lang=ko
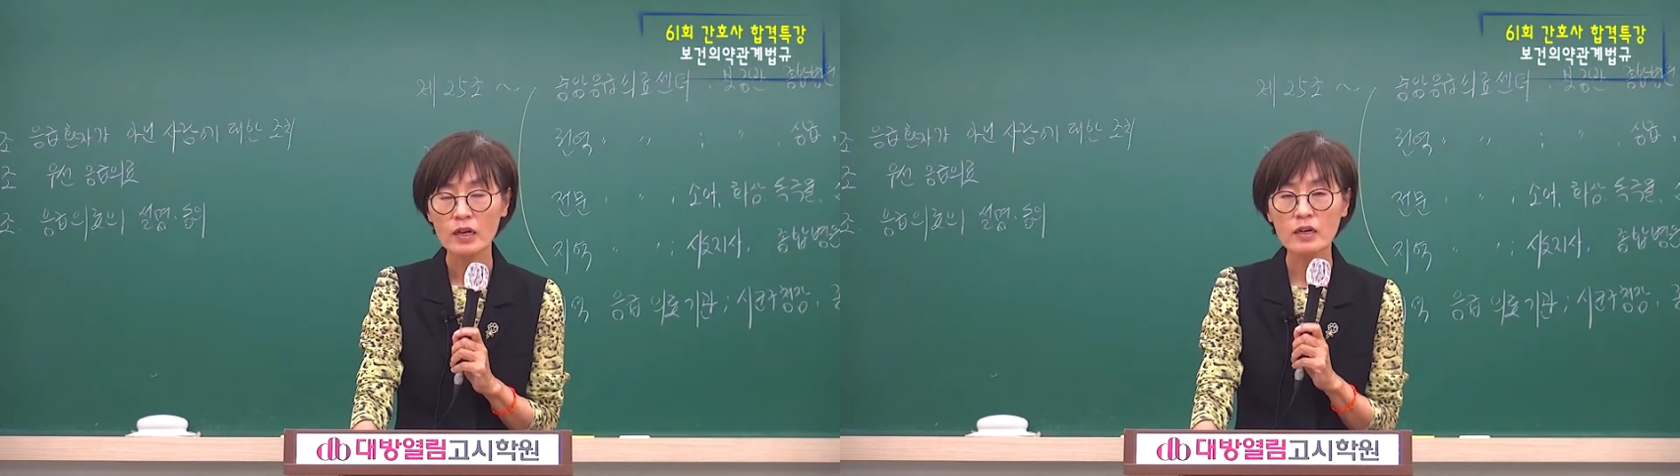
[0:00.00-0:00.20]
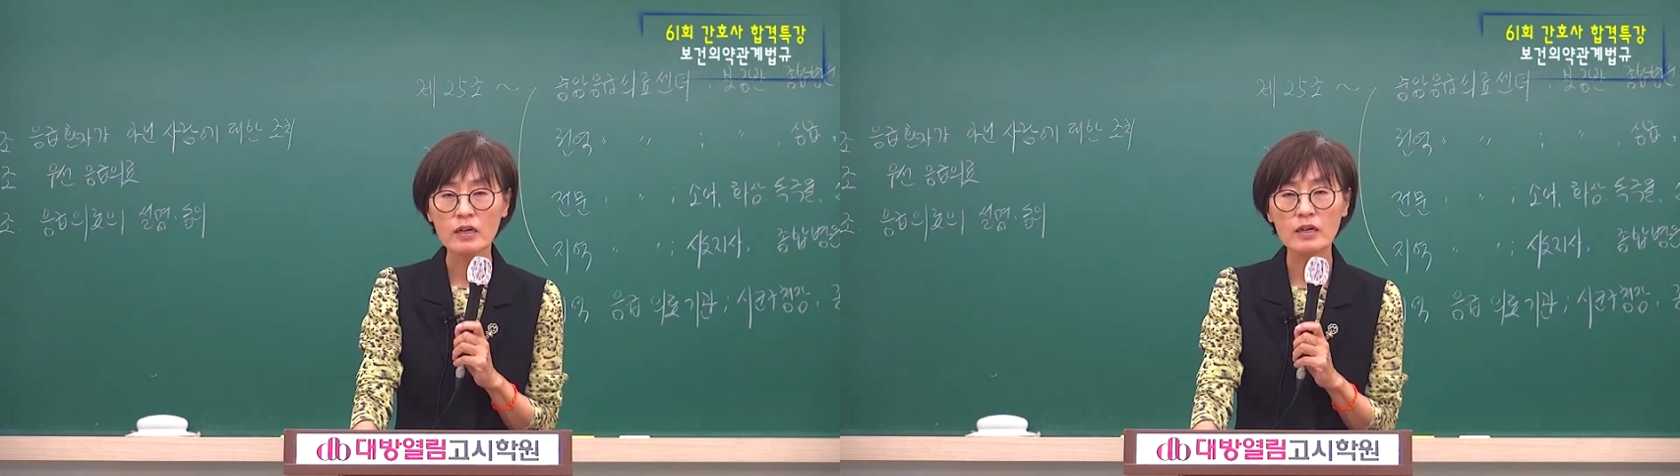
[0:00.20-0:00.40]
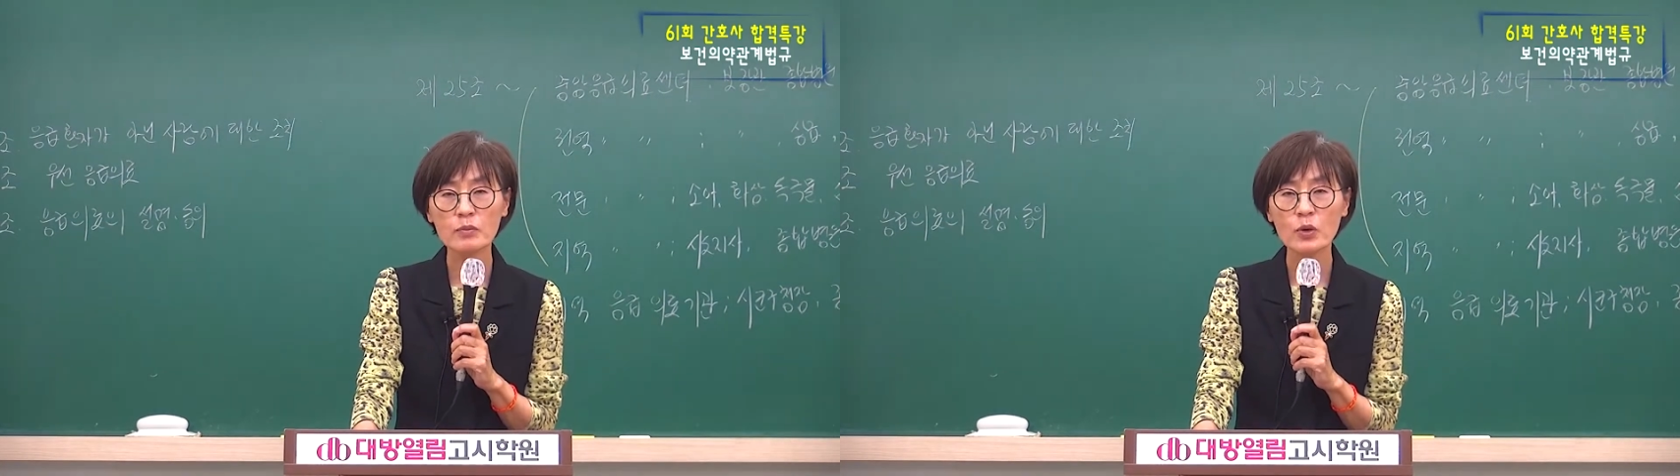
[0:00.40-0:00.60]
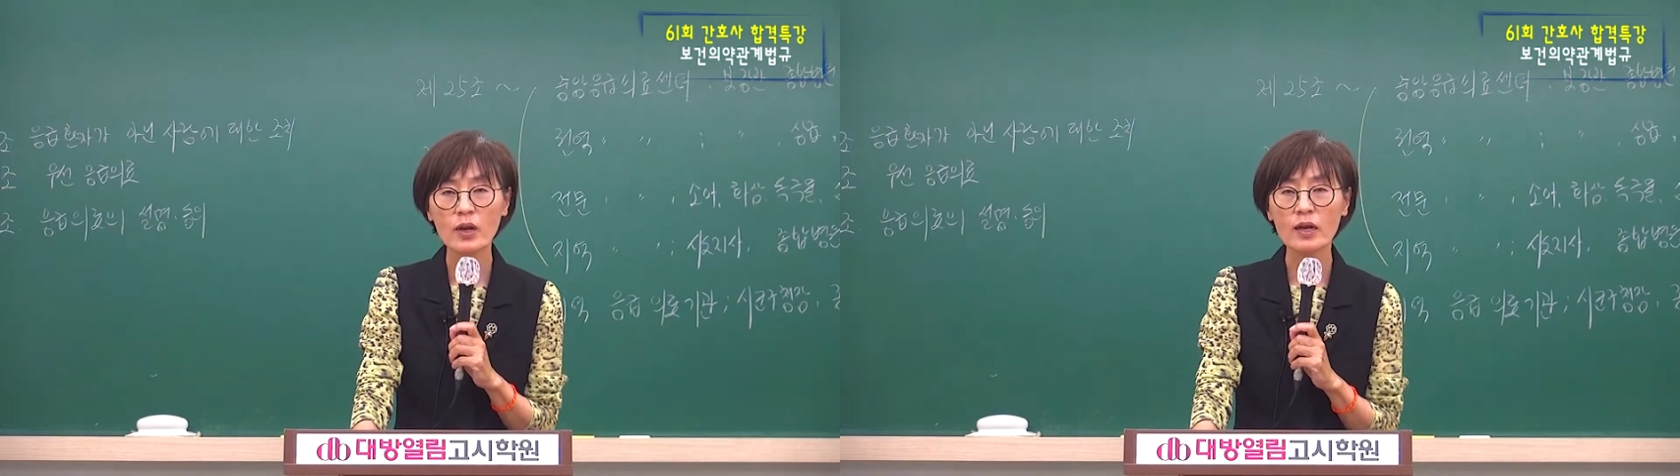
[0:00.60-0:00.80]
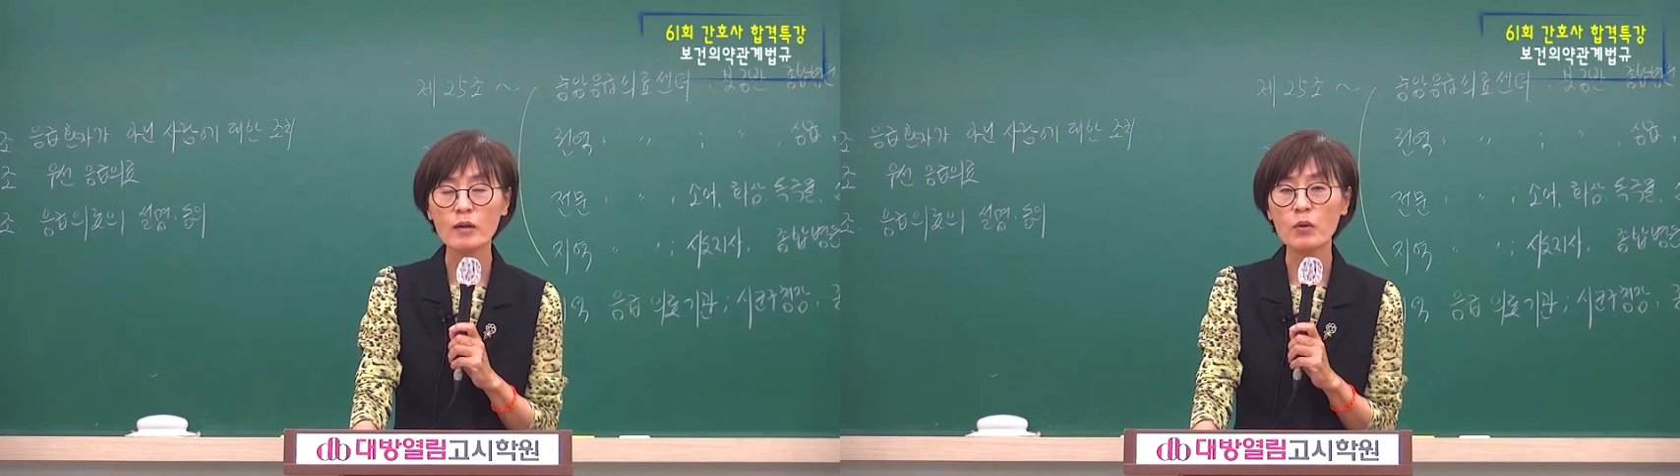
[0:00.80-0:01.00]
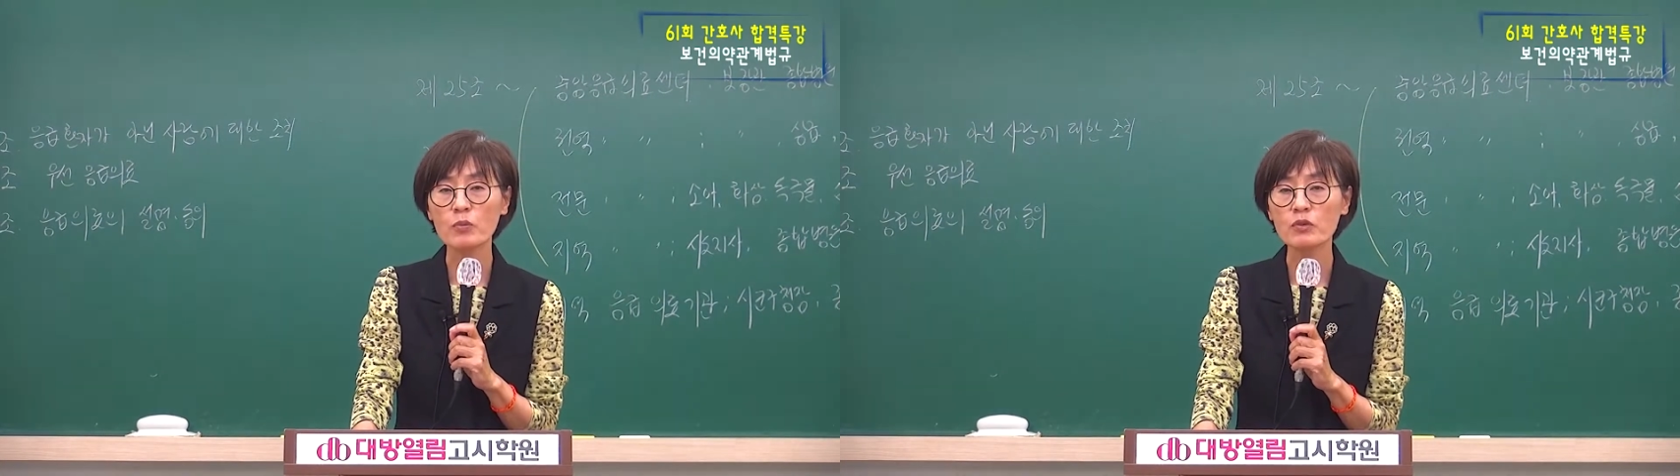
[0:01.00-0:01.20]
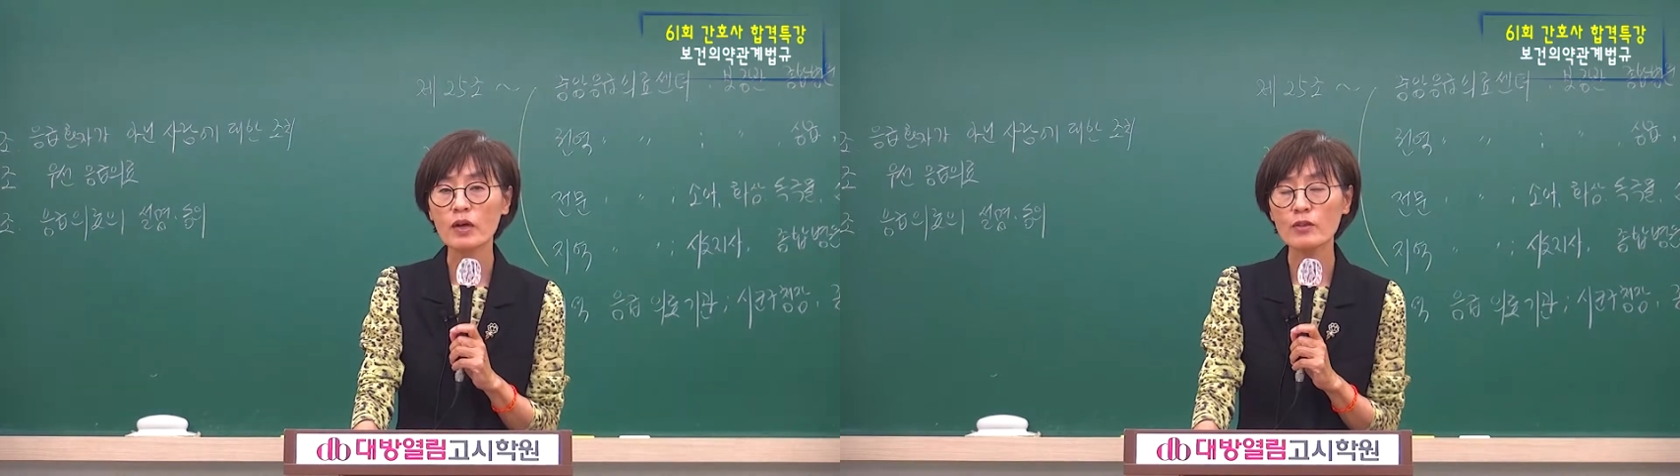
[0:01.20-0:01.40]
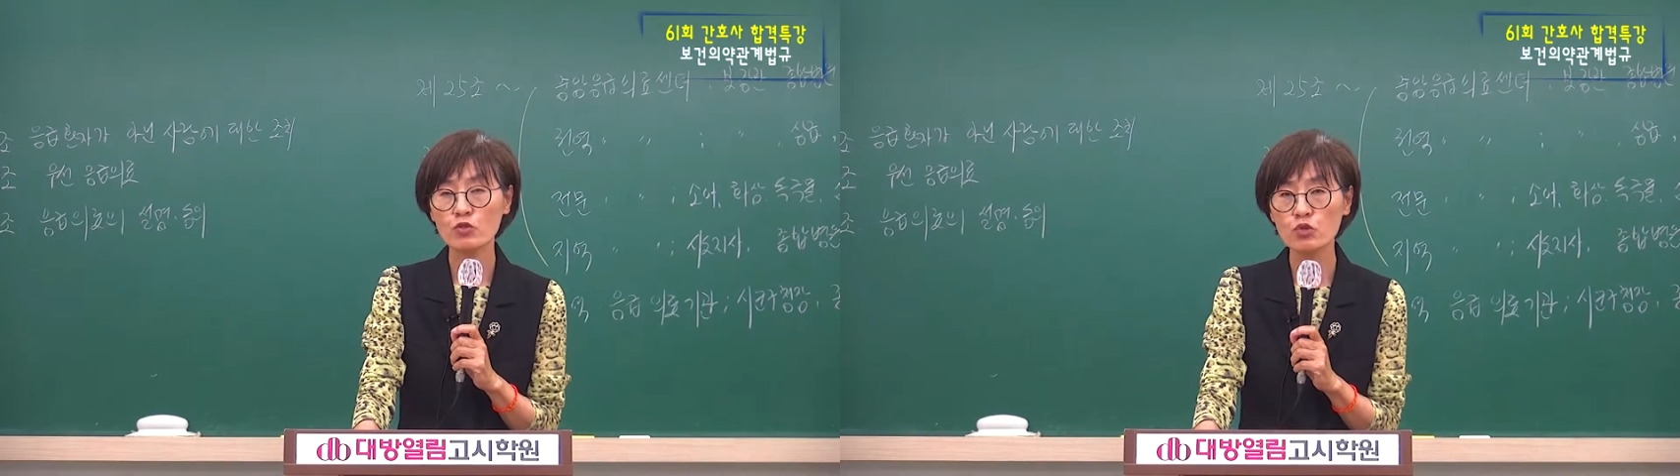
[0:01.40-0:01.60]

응급의료에 관한 법률은 한